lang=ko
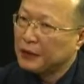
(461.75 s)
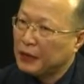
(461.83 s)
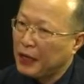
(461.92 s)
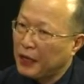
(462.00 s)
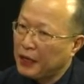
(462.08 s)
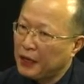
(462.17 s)

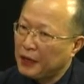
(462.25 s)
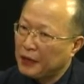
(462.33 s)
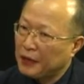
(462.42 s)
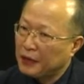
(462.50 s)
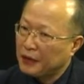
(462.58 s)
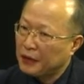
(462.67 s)
네,
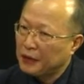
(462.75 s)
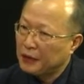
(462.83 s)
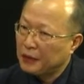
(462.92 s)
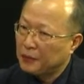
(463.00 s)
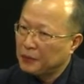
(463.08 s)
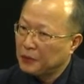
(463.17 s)

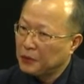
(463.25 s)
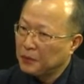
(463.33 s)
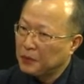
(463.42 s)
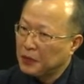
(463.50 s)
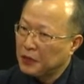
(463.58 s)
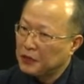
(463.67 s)
어,
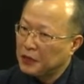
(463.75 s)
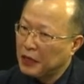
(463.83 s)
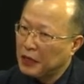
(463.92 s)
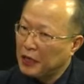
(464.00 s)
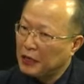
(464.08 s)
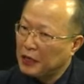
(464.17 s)
부모님들이 이제
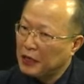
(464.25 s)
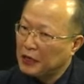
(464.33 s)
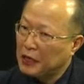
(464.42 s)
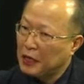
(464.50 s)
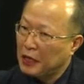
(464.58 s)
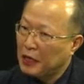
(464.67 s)
한
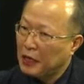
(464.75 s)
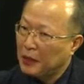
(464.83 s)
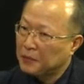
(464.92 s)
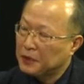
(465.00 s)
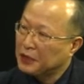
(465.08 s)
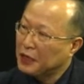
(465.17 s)
아이가
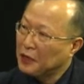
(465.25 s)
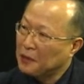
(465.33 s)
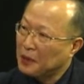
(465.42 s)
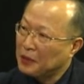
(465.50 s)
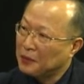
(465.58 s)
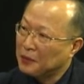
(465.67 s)
암 진단을
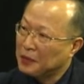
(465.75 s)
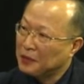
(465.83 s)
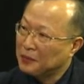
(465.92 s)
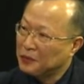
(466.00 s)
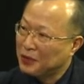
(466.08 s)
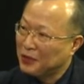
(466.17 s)
받으면 그
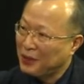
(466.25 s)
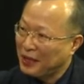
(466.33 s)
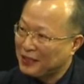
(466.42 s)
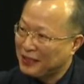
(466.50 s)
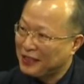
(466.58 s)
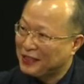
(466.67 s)
문제를
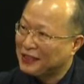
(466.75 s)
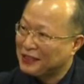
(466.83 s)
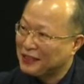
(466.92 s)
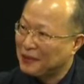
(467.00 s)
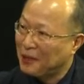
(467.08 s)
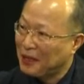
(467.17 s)
굉장히
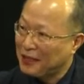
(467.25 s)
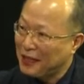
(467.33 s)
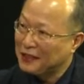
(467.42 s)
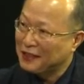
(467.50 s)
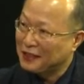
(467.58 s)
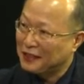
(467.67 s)
걱정을 많이
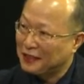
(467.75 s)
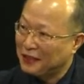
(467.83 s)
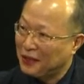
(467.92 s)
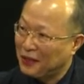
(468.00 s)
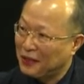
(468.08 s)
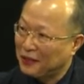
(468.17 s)

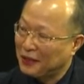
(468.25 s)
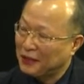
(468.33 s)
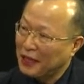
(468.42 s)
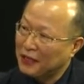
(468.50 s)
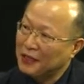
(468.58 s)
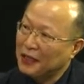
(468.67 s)
하시거든요. 네.
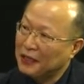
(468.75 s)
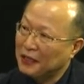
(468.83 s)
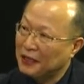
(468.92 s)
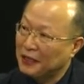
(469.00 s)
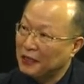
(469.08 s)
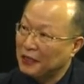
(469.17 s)
다른
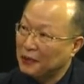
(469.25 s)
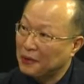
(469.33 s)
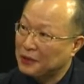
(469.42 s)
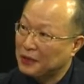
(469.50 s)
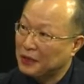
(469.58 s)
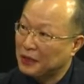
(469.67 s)
아이가 네.
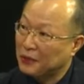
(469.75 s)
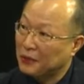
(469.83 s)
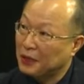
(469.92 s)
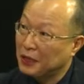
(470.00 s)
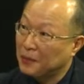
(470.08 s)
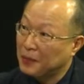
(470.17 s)
혹시 또
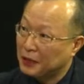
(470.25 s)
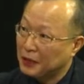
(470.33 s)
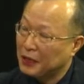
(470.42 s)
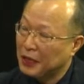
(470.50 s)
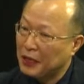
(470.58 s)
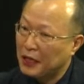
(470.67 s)
걸리면
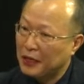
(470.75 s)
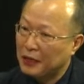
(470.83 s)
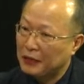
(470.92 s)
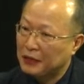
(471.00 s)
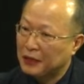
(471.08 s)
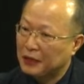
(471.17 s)
어떡하나
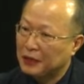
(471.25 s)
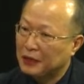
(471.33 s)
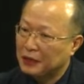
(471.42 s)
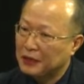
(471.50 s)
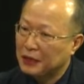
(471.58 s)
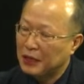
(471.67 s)
이제 그런
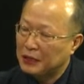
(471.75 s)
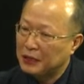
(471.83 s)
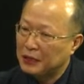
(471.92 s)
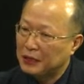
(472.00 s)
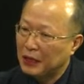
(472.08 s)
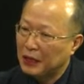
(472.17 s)
걱정을
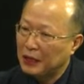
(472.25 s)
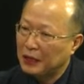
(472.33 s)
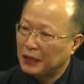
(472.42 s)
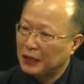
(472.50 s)
하시는데